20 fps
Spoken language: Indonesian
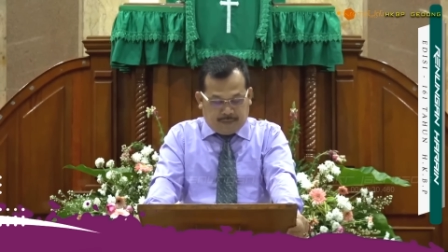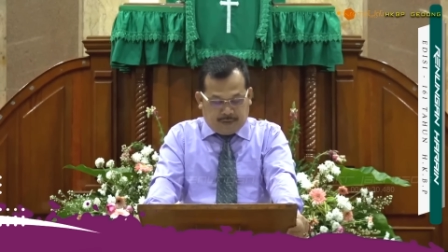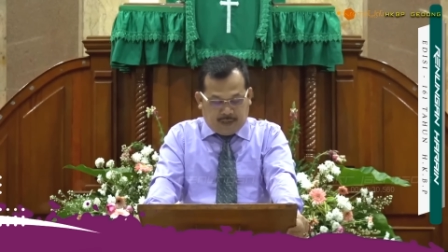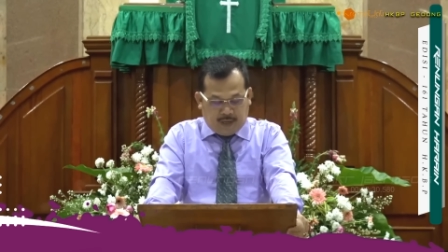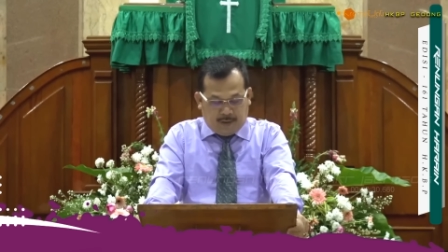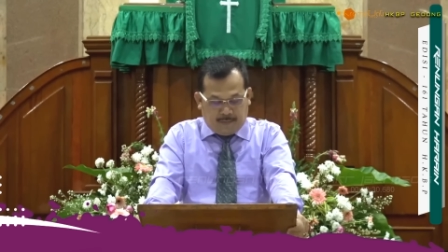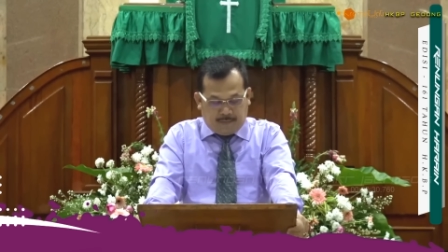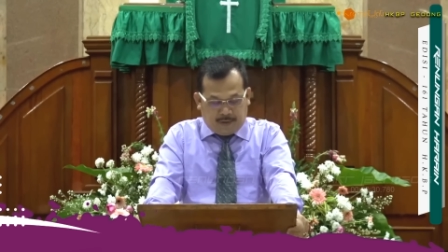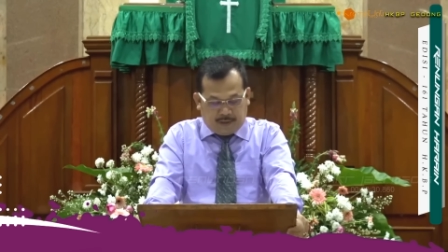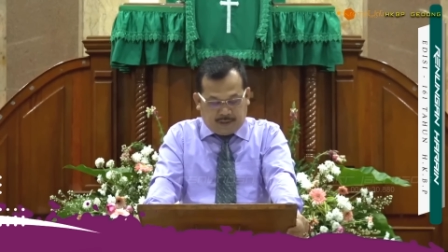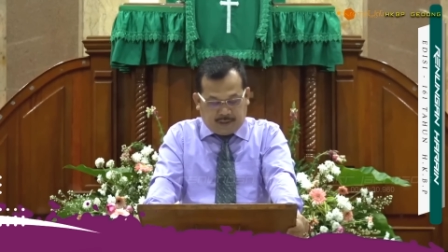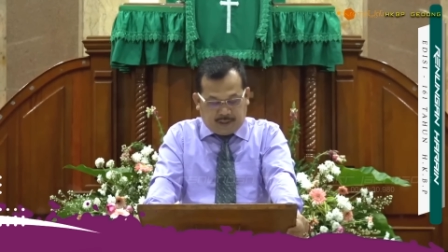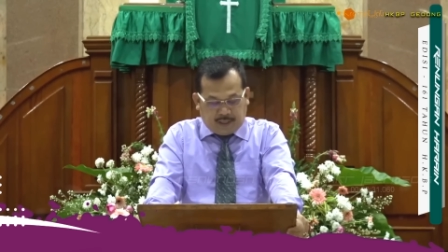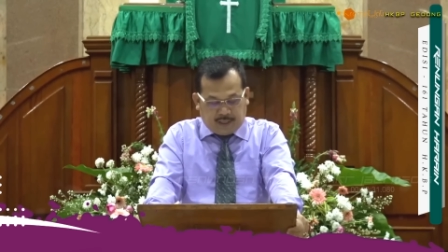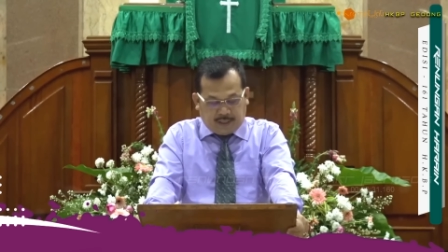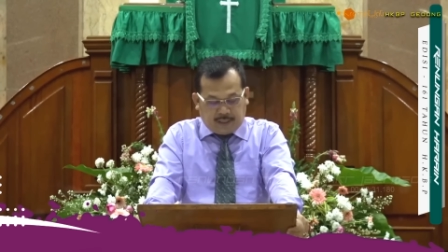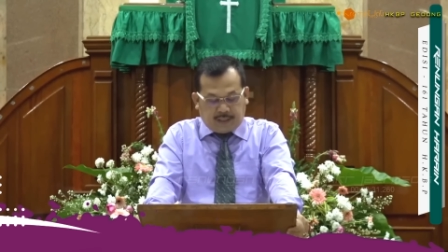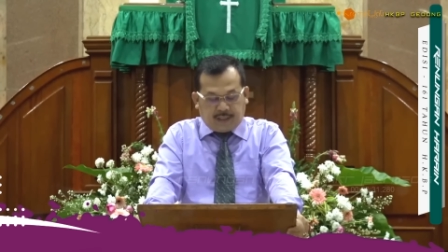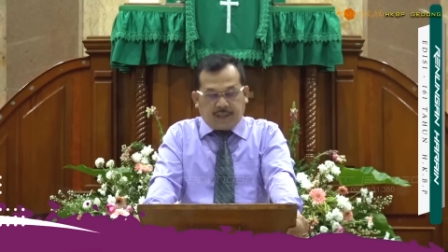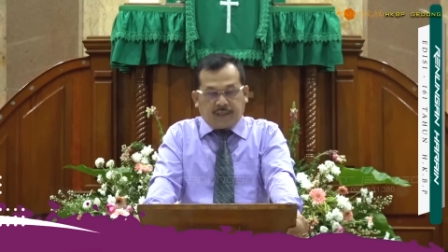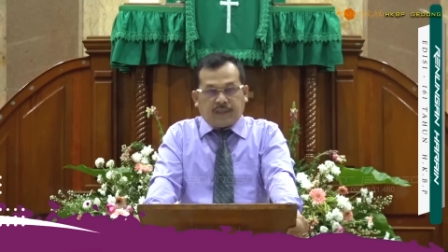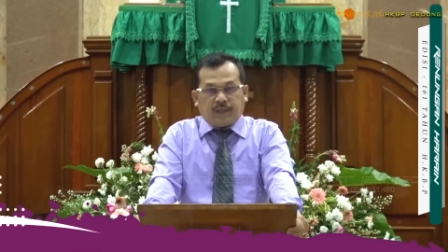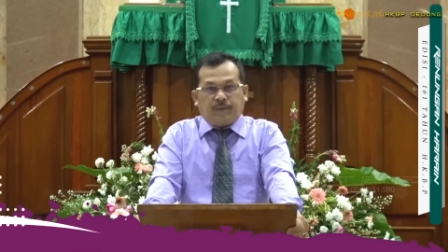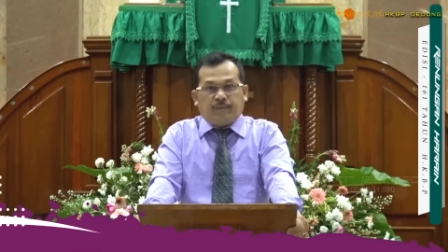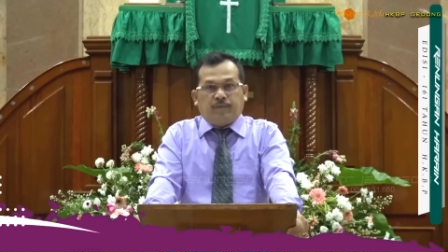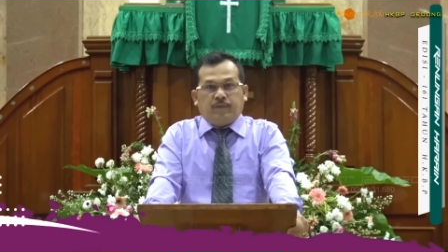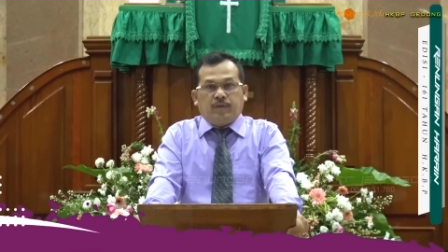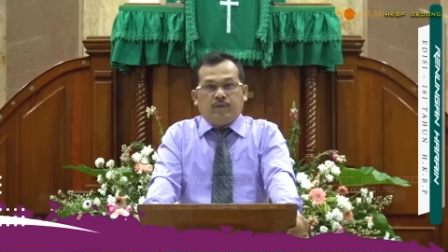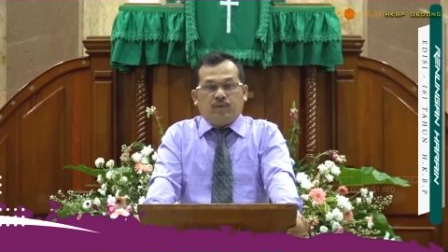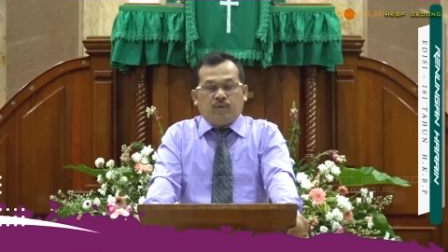diambil dari
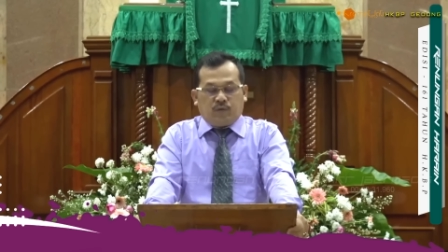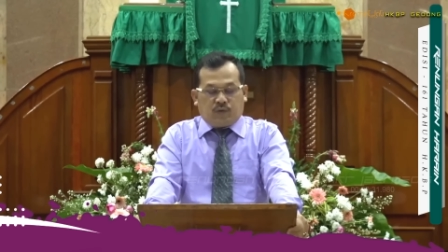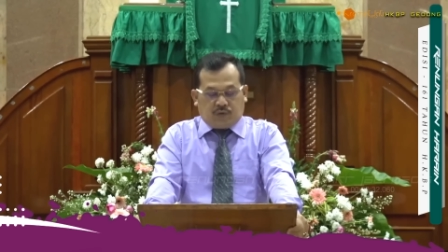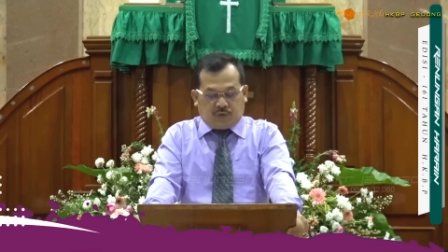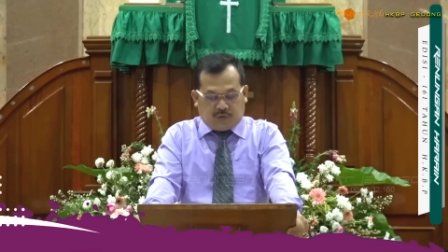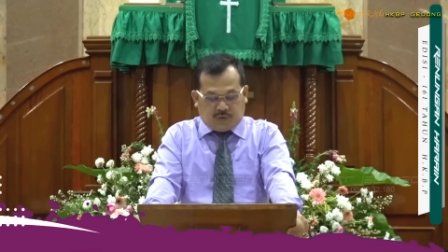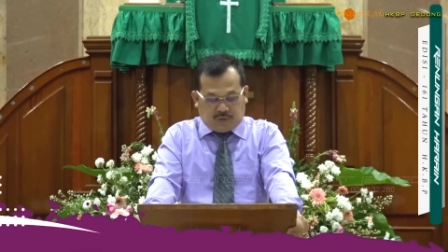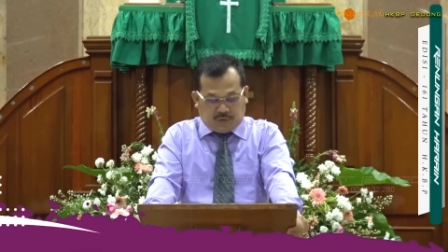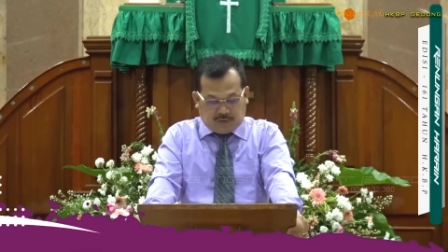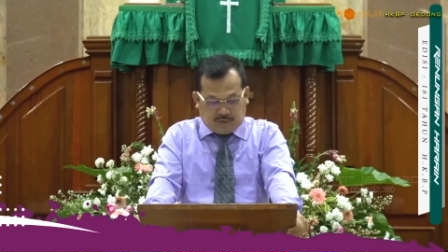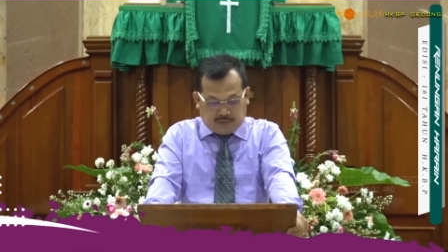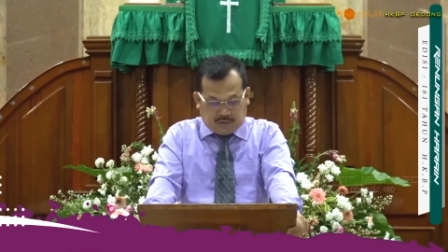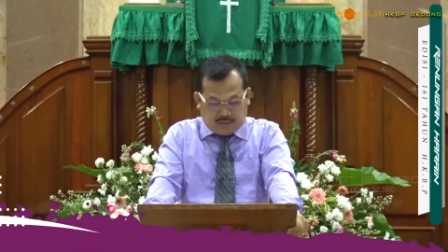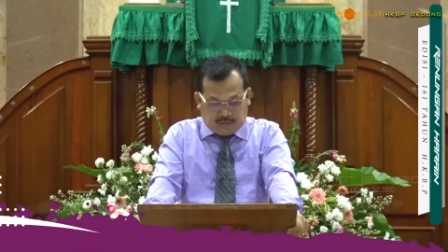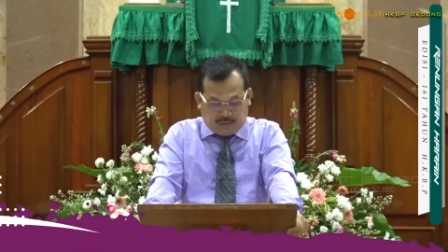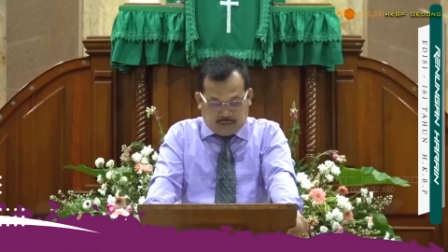kitab Titus